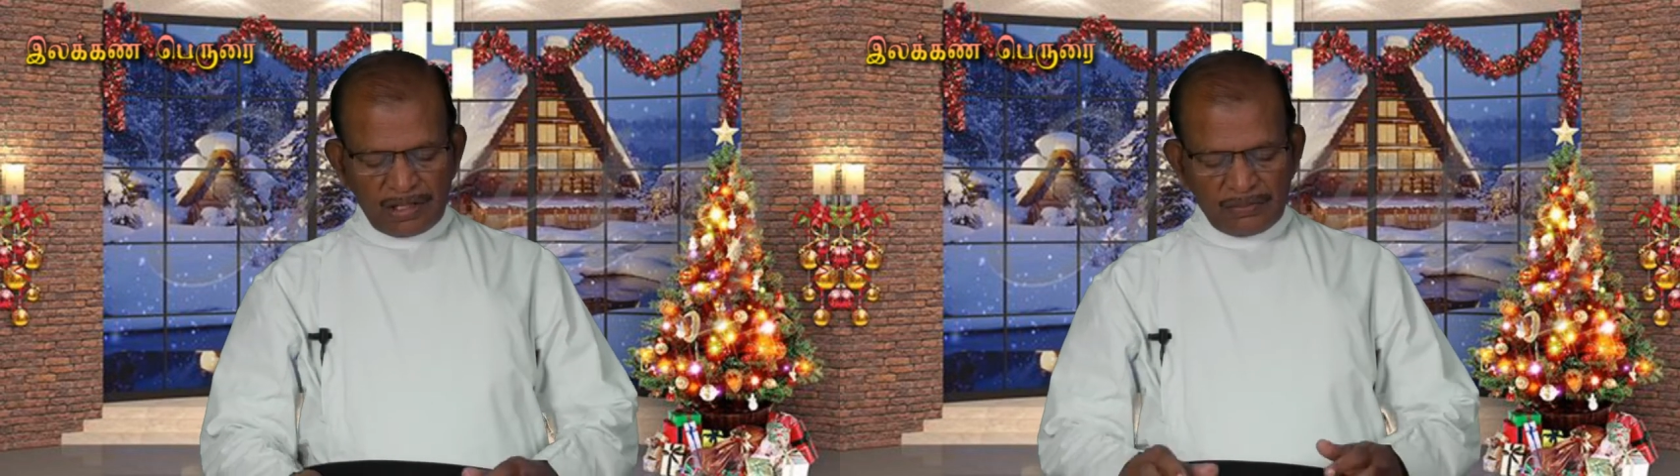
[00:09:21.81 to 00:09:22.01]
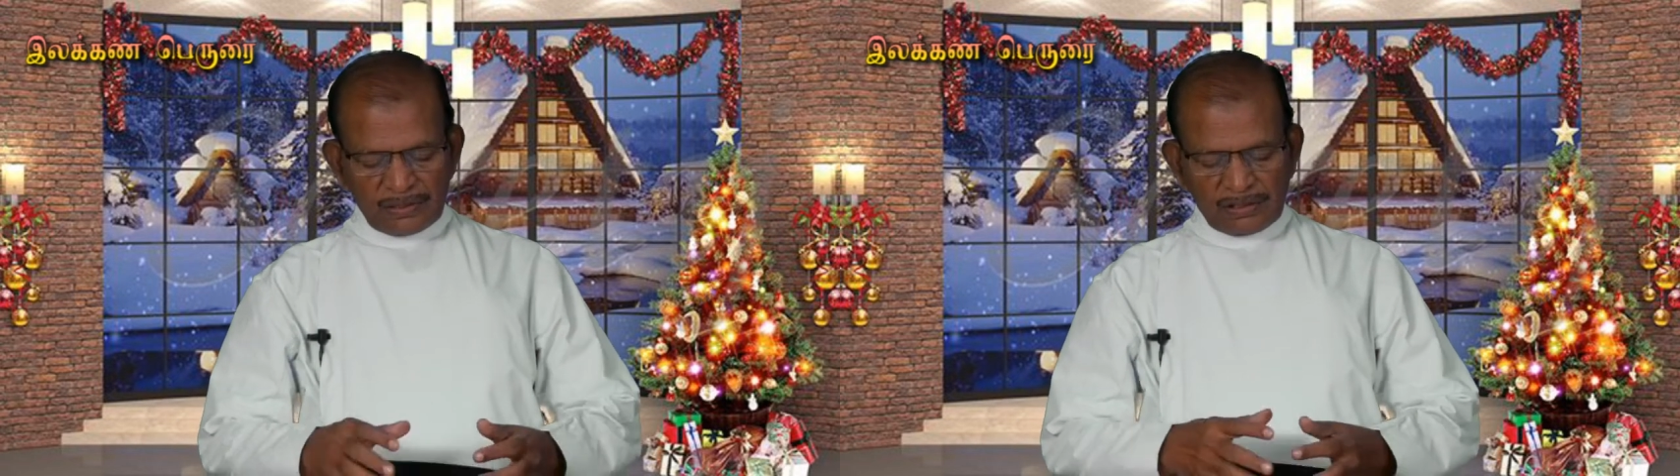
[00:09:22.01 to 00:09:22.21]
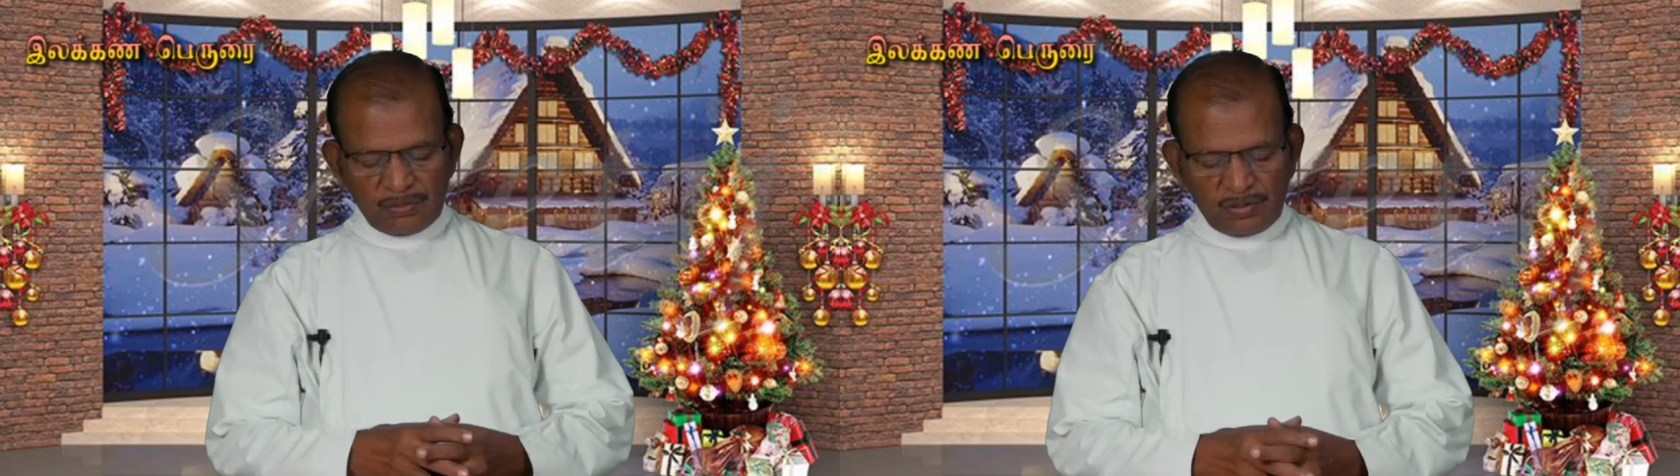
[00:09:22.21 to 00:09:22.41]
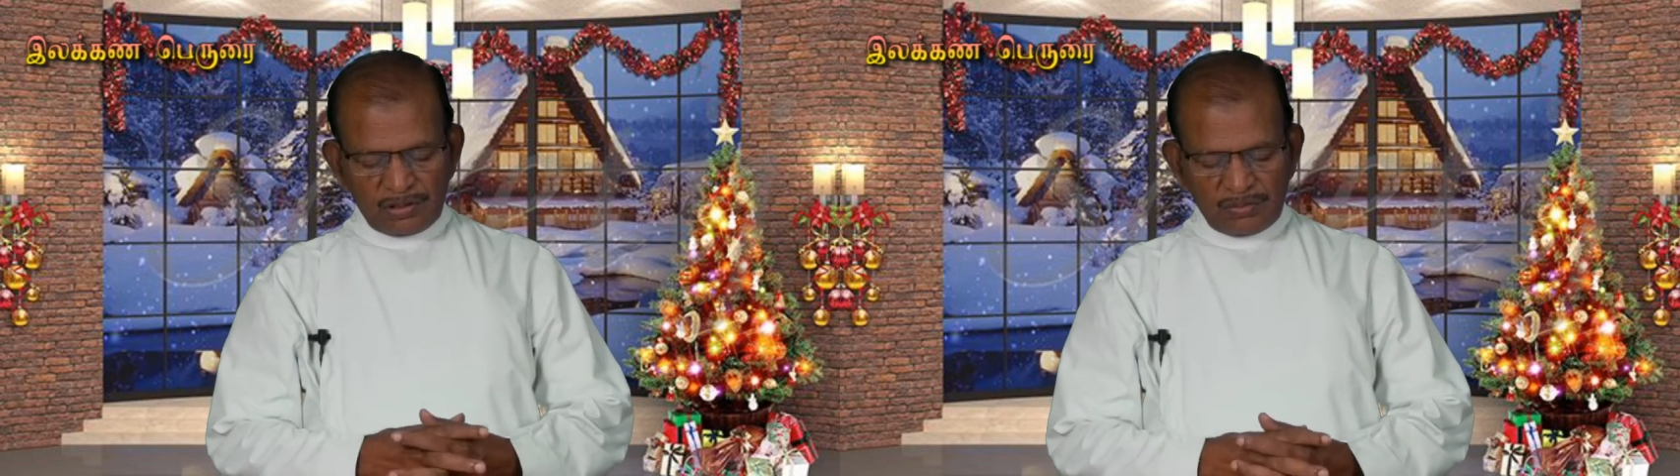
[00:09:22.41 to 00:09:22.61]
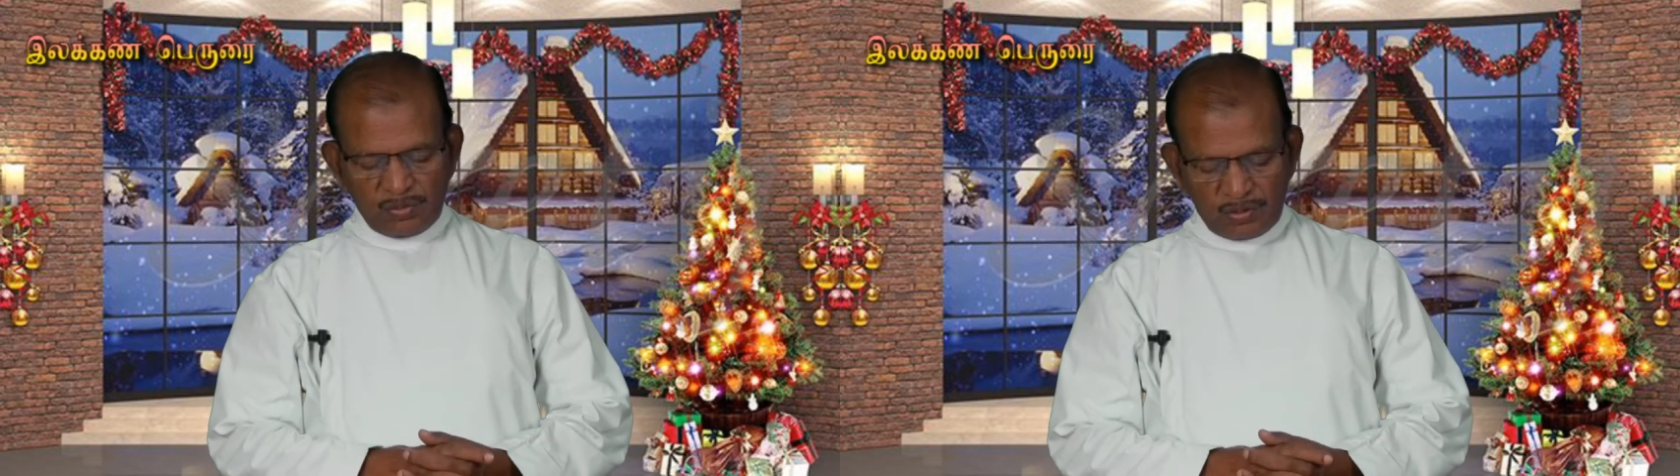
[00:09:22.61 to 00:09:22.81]
இருபத்தி
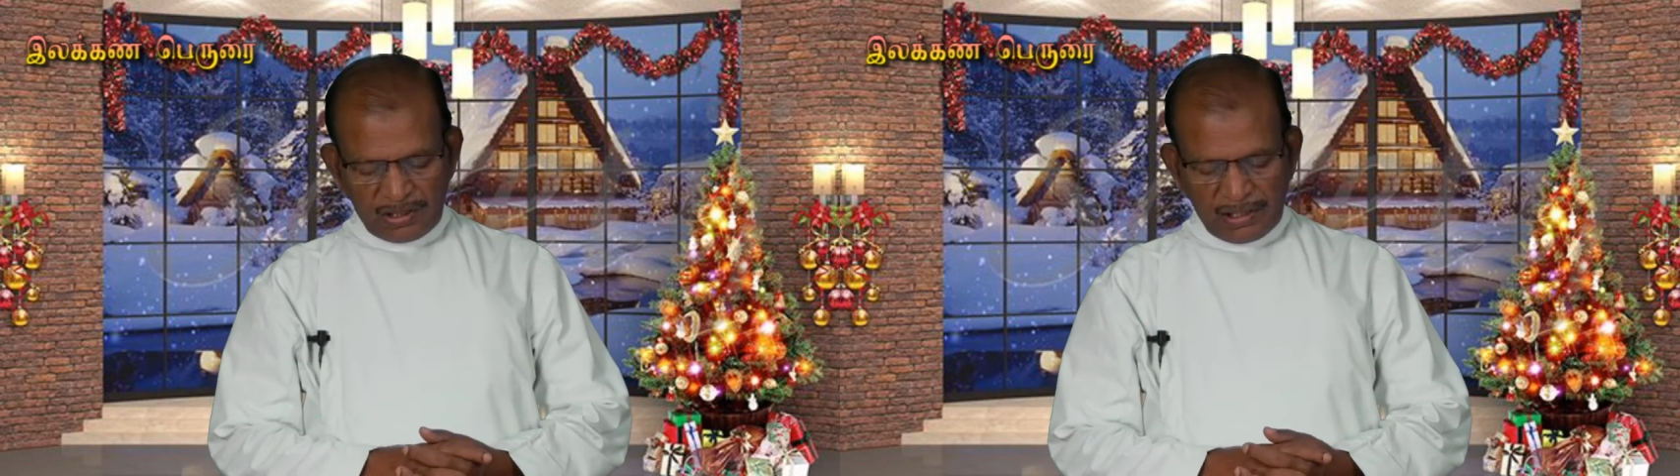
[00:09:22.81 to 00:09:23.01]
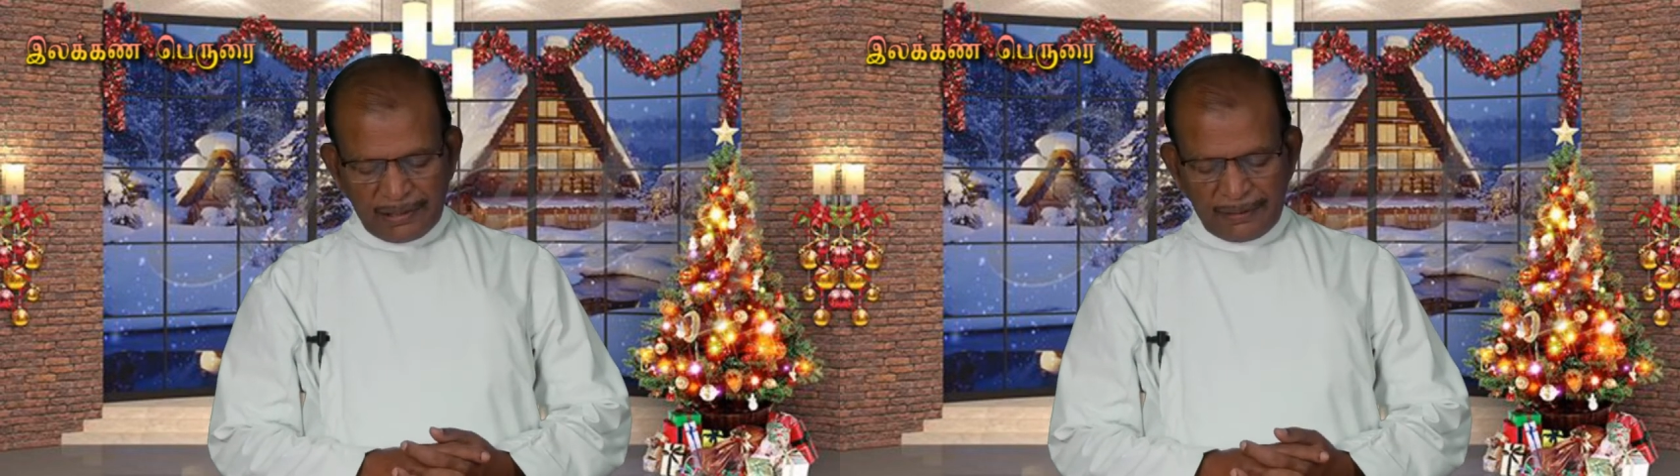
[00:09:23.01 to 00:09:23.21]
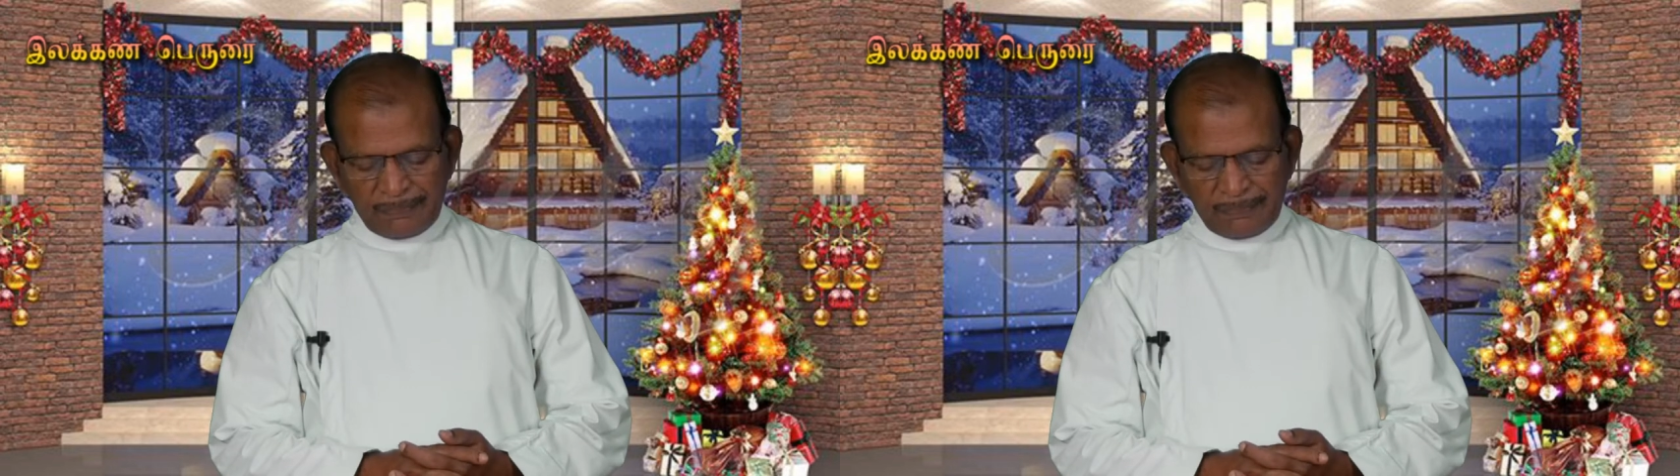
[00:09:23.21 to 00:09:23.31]
மூன்று மூன்றிலே